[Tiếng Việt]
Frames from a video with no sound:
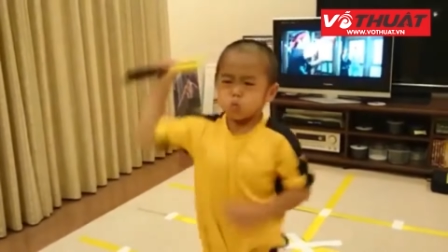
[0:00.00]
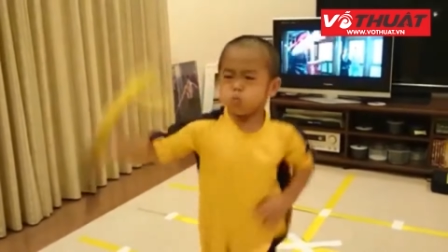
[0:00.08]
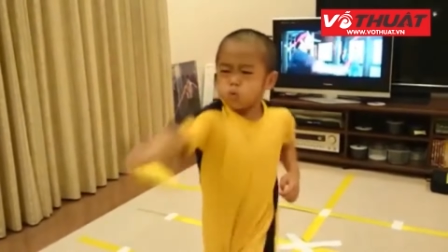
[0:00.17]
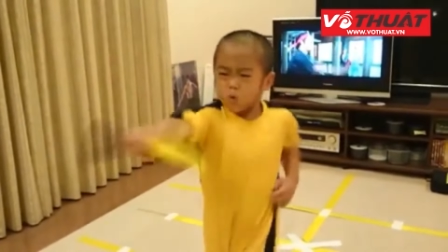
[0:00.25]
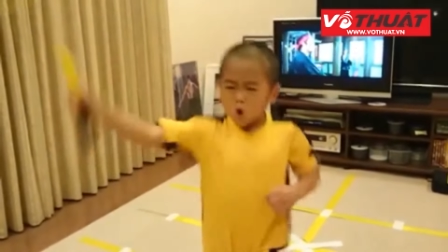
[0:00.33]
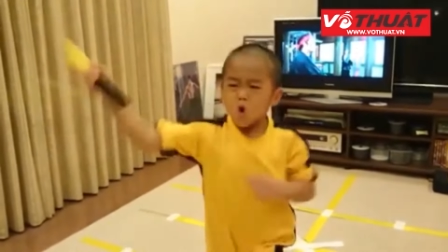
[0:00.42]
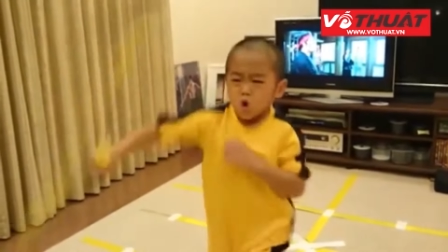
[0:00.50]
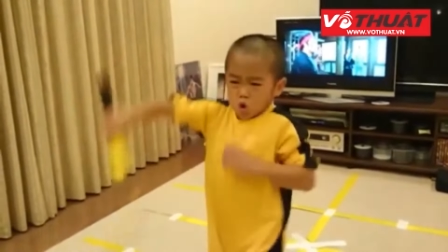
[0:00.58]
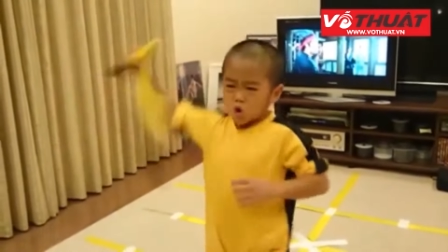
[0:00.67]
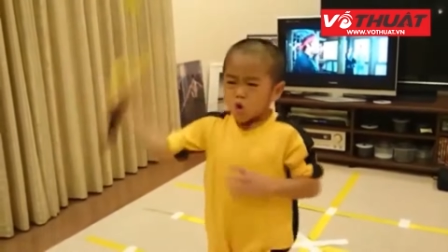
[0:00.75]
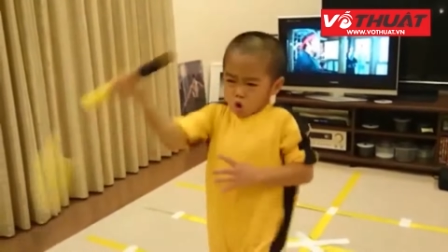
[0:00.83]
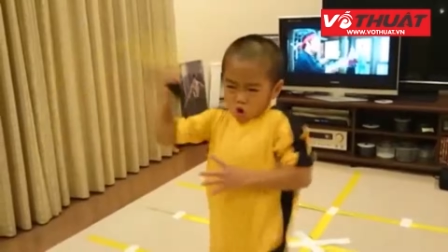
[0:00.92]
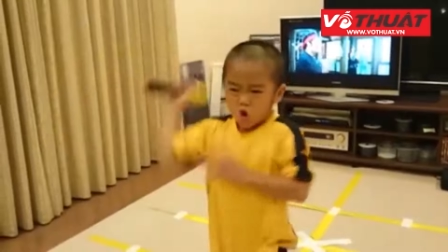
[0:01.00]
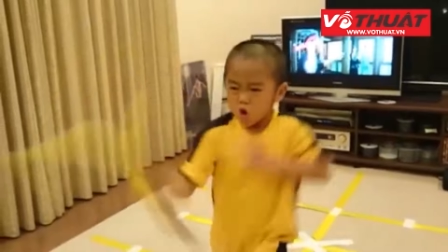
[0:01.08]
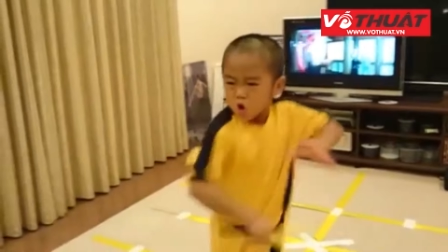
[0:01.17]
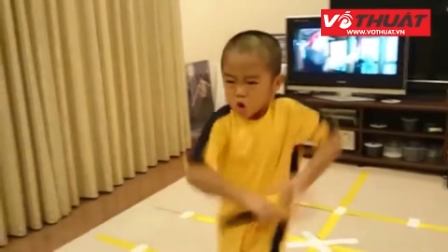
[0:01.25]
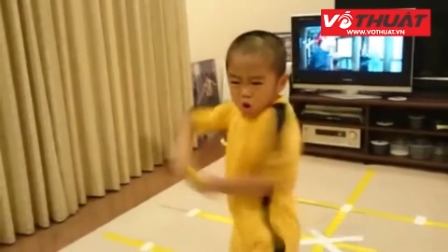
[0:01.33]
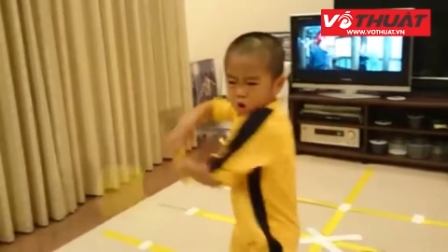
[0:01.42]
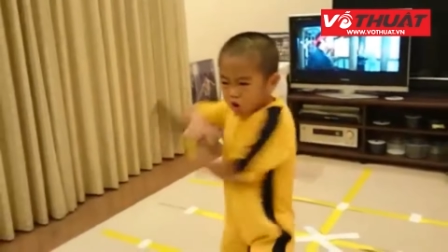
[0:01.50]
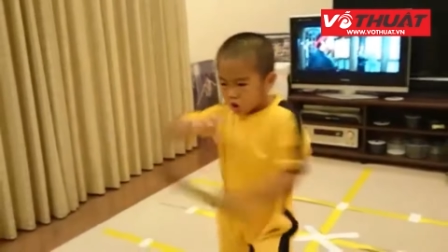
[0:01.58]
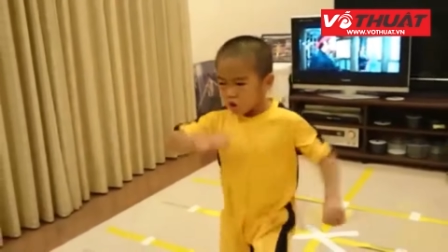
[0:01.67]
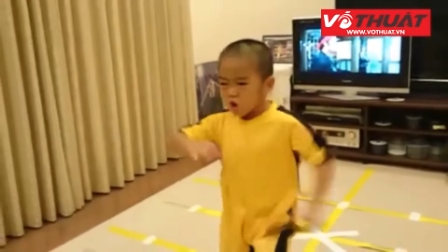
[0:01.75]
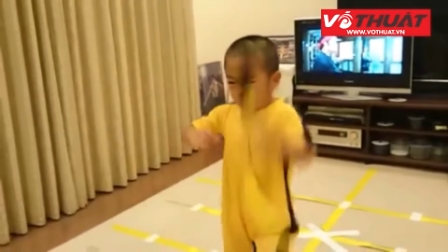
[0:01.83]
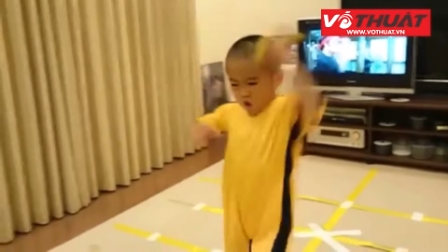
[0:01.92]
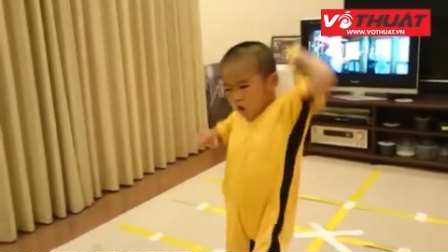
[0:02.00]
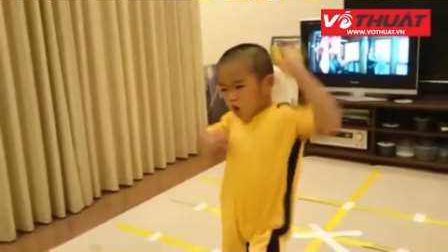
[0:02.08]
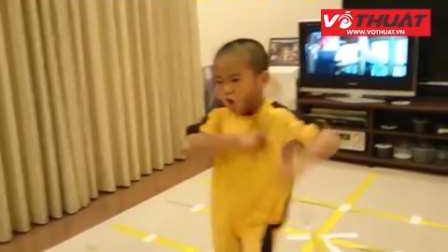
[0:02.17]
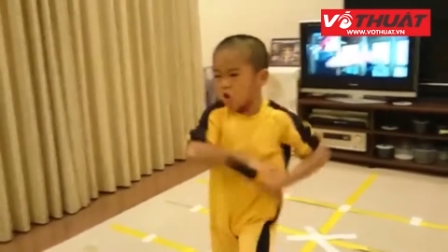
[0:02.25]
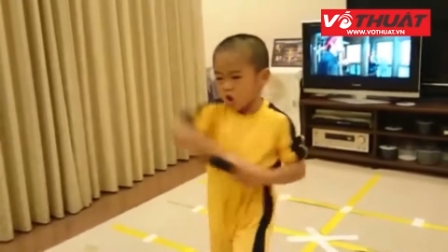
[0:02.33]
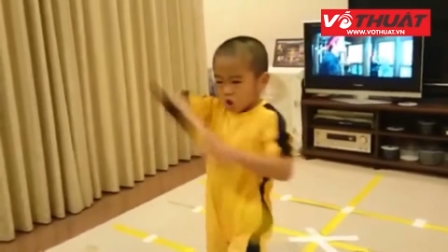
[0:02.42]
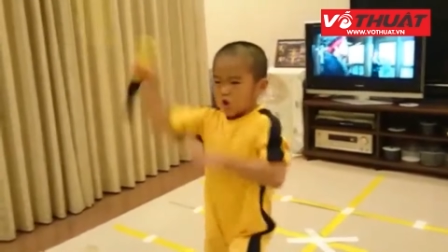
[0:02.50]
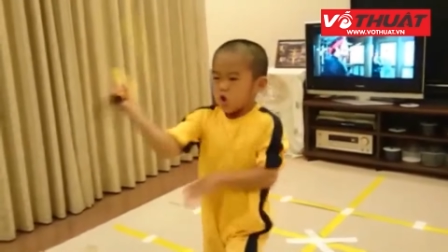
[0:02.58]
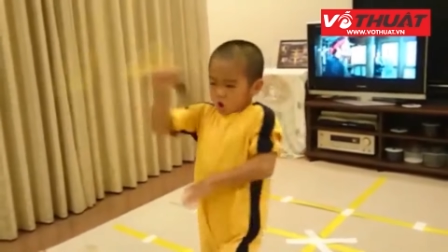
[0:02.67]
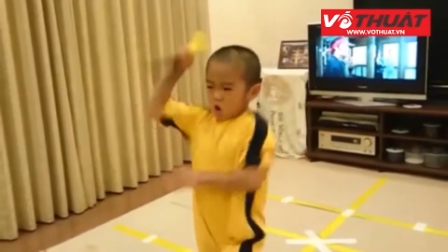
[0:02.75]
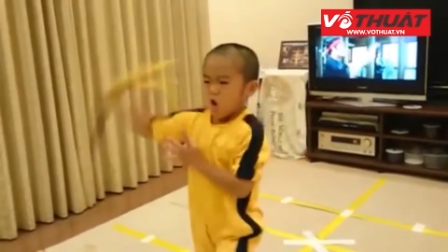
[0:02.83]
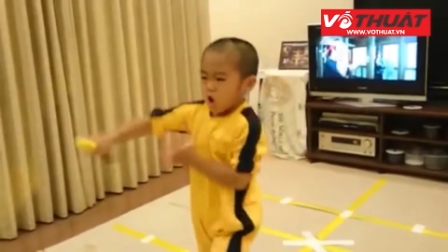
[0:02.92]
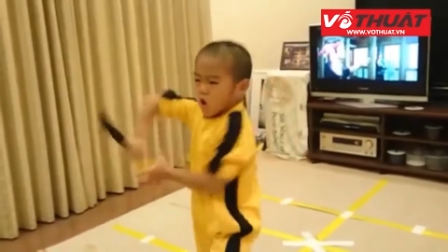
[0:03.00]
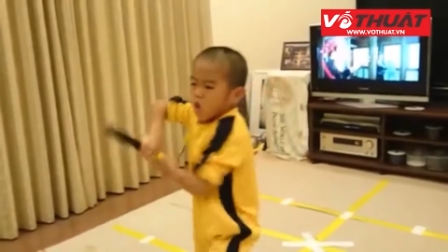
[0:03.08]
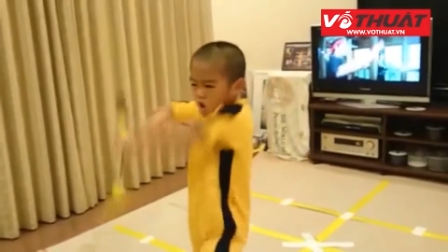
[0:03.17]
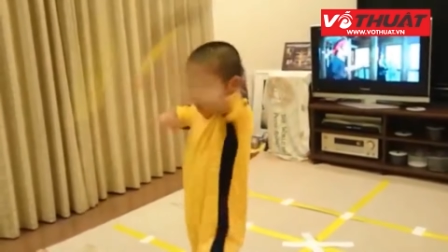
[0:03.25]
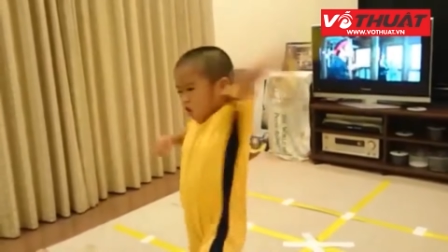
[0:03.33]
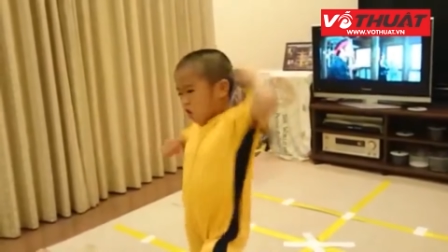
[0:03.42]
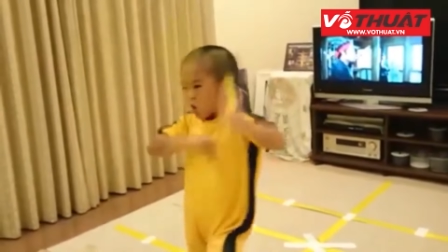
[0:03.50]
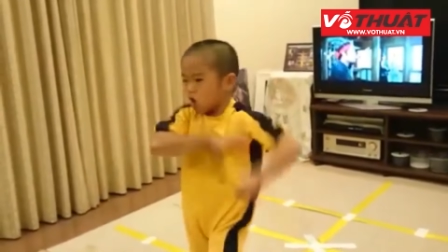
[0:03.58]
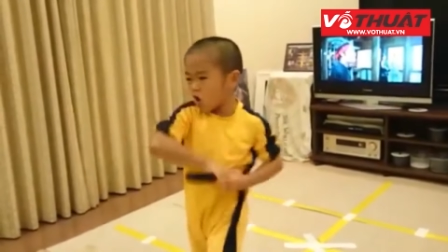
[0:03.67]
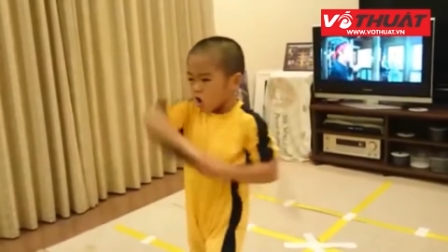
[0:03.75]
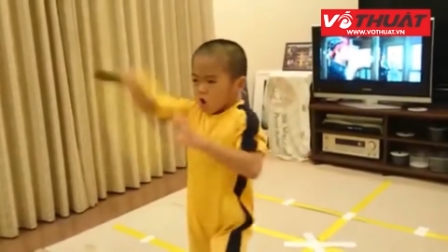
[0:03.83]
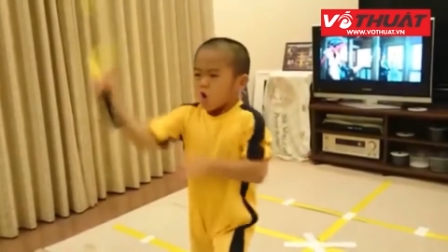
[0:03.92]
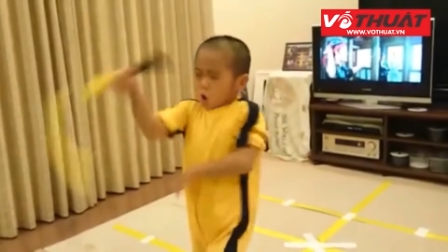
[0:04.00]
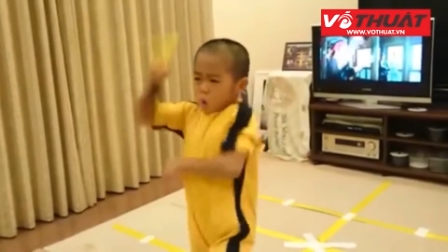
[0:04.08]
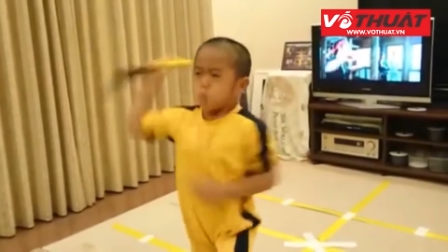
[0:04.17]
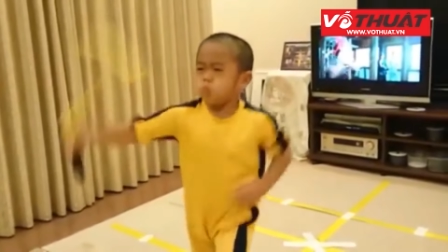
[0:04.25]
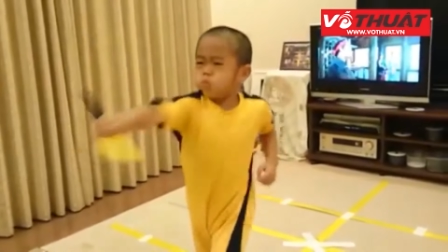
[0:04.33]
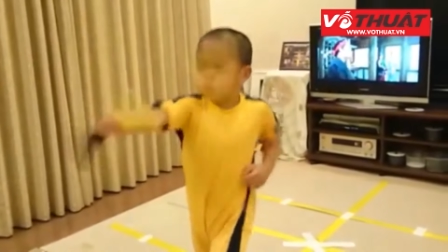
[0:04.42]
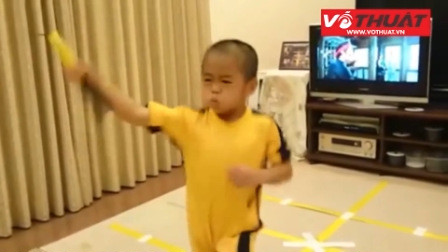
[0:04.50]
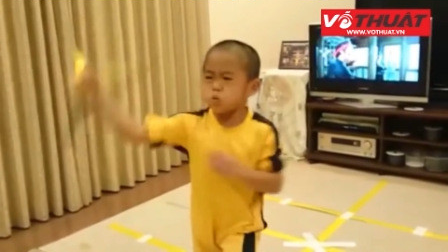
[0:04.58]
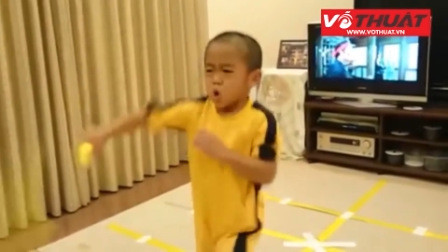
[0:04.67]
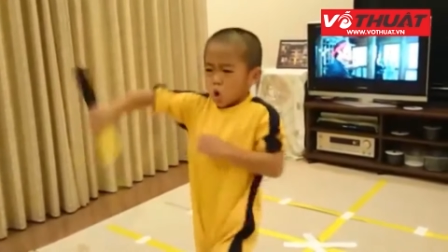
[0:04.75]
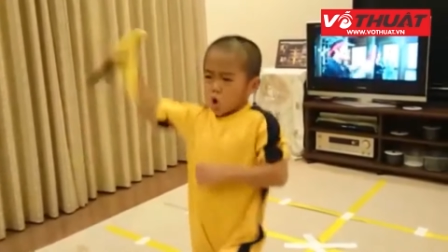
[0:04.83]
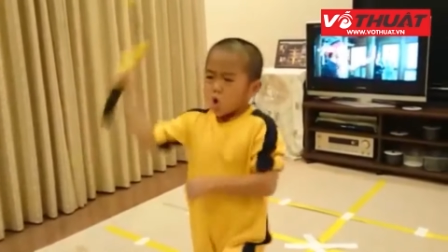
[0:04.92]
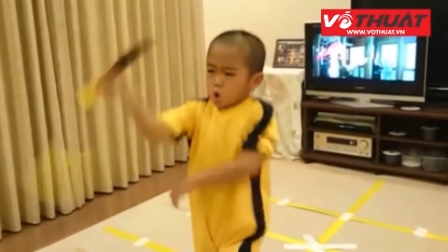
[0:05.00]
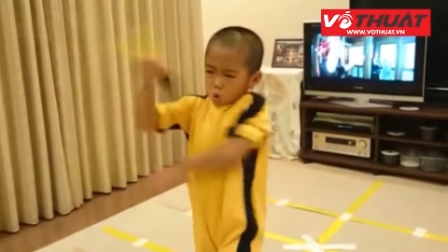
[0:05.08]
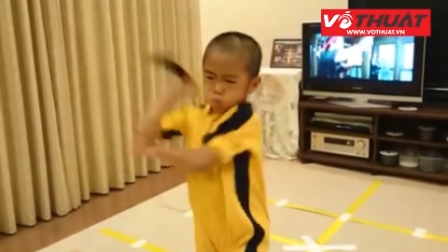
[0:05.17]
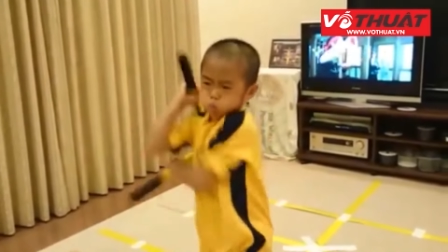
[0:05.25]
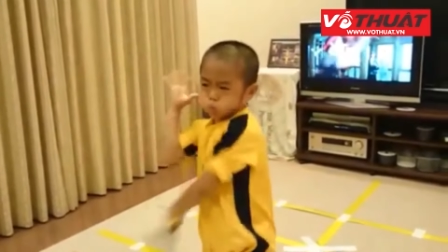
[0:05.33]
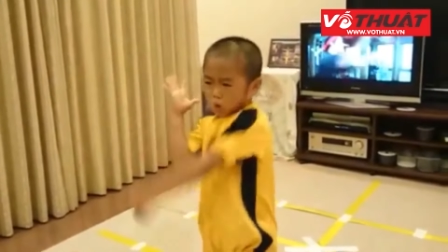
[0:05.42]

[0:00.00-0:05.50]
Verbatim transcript: Có lẽ chính vì vậy, cậu bé tiếp tục sở hữu lòng mến mộ Lý Tiểu Long ngay từ khi còn nhỏ. Ngoài